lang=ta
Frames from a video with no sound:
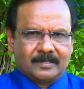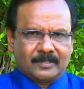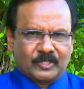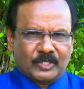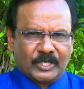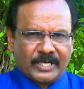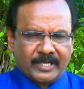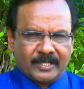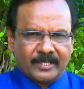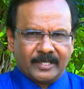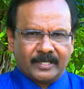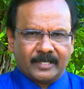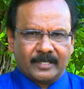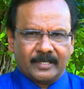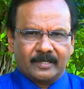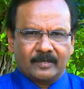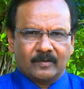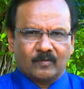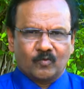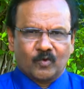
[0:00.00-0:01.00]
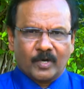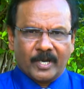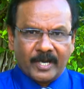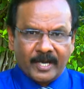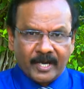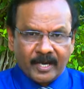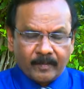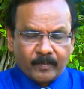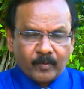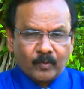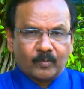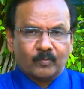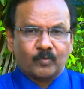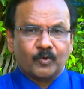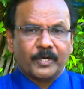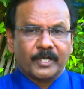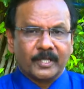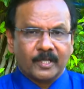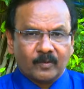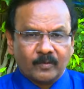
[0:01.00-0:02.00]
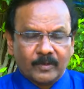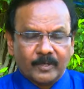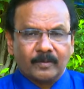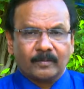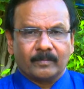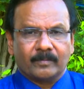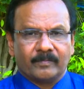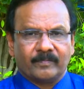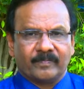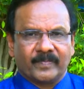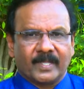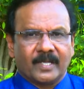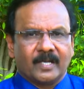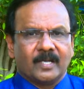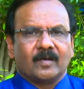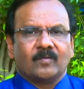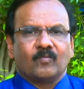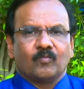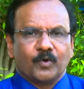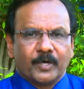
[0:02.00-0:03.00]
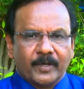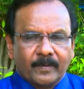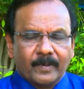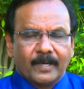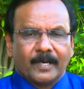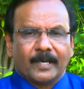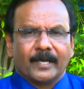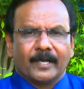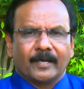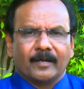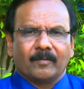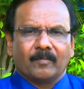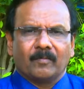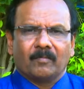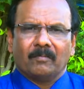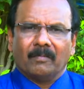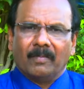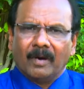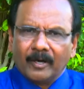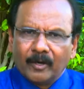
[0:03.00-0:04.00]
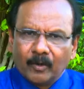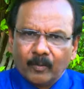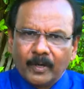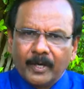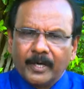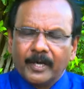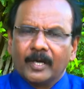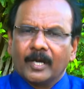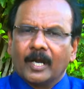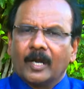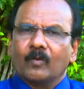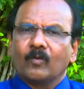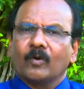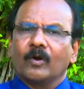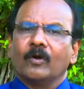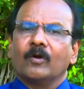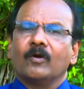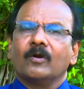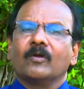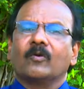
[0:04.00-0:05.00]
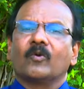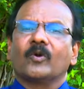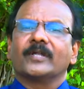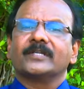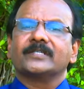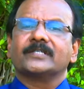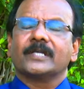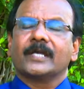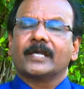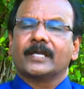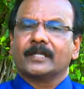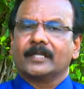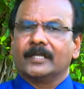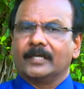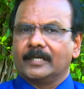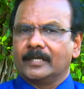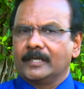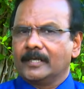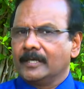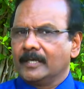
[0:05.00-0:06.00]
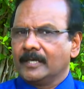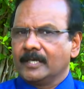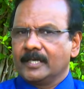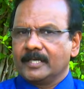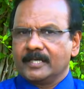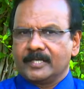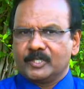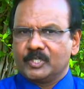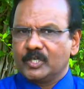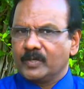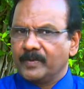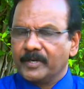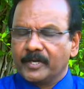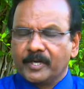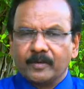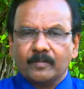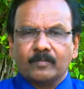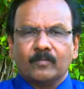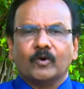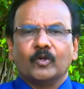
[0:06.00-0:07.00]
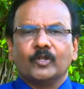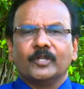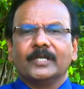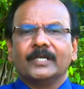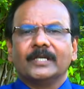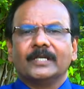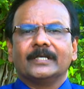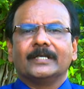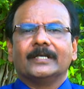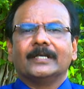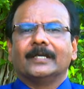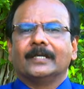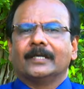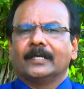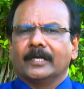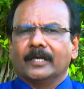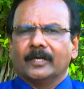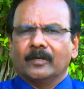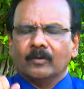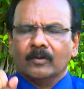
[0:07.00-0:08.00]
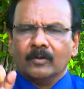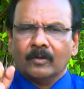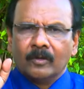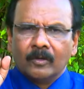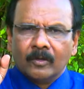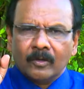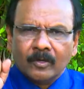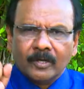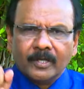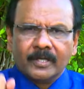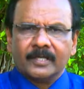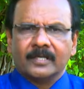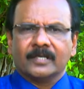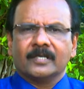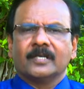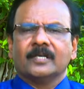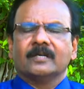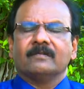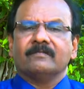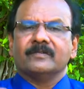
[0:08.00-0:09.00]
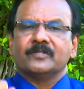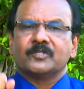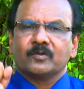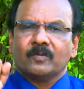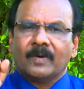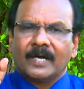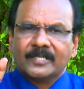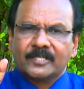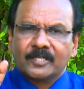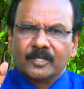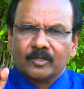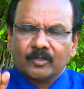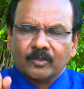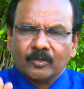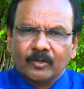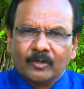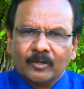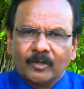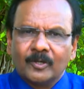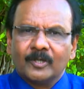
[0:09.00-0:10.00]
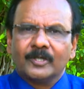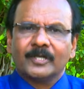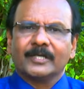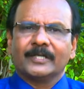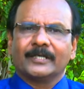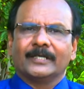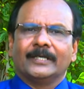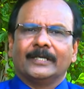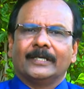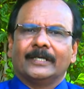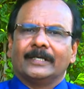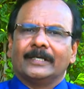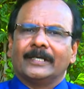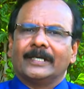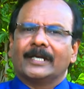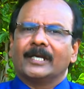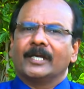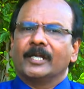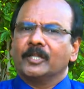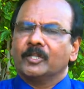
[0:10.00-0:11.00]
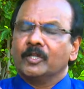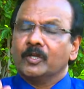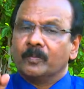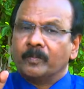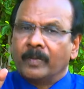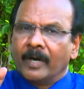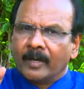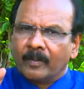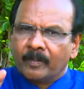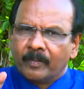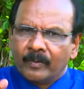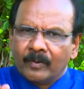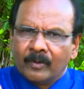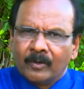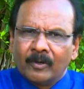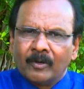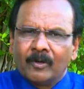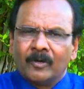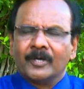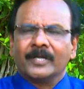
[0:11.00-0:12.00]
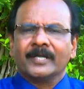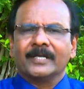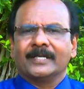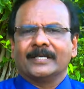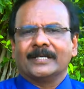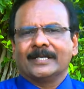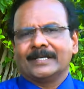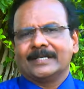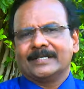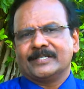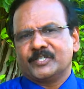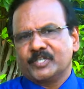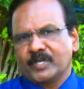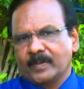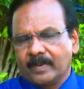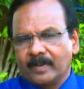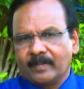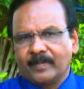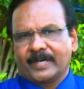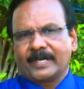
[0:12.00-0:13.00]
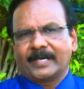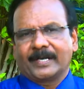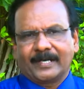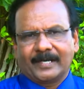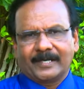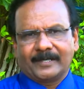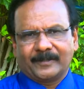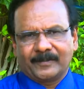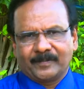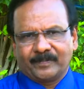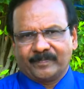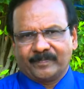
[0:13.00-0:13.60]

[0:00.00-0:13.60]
செய்தி உடனே இப்போ முடிந்துவிடும் முடிவில் மறுபடியும் நான் உங்களோடு கூட சேர்ந்து ஜெபிக்கும்போது என்னோடு விசுவாசத்தோடு நீங்கள் எதிர்பார்ப்போடு ஜபம் பண்ணுங்கள்